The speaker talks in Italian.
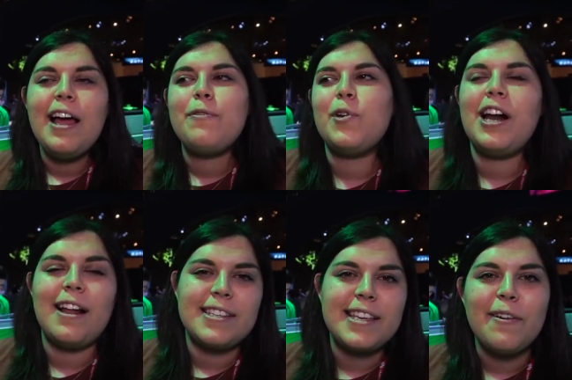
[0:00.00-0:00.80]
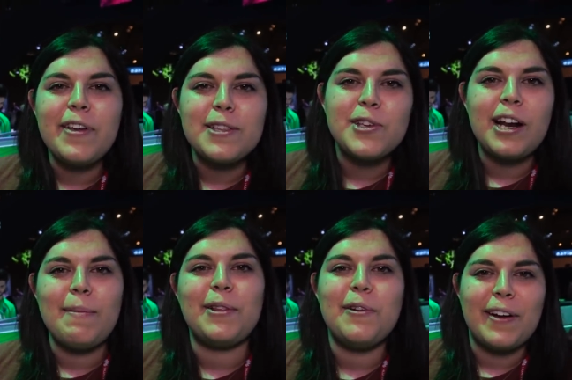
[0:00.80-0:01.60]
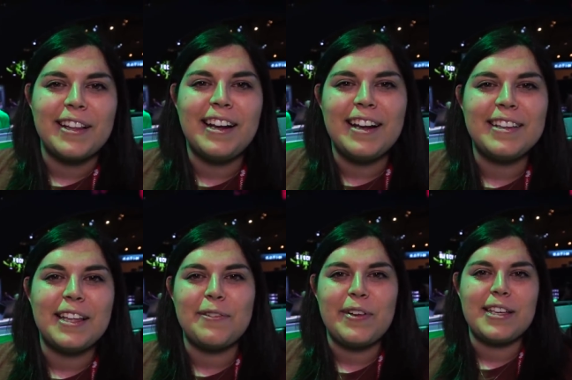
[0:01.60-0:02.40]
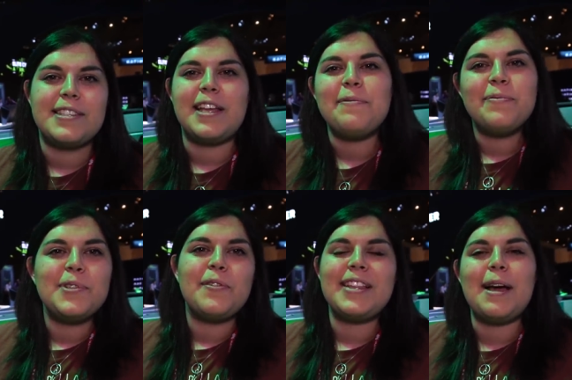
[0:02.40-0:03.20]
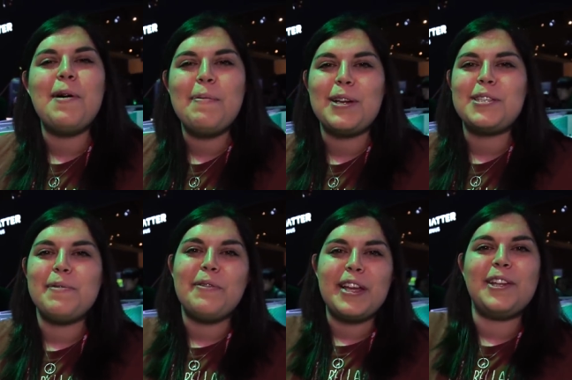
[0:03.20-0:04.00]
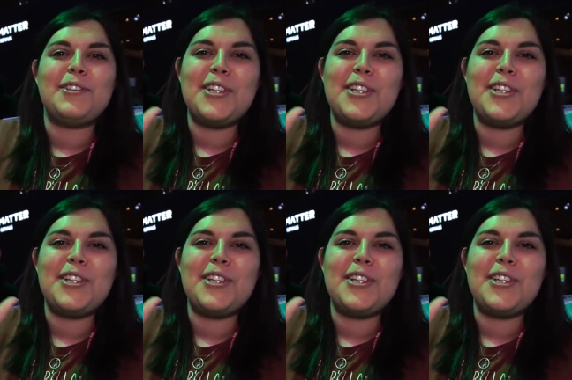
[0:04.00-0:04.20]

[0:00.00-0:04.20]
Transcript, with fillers: Fiona la schiavizzo e la mando a fare delle interviste. Ci vediamo al prossimo video,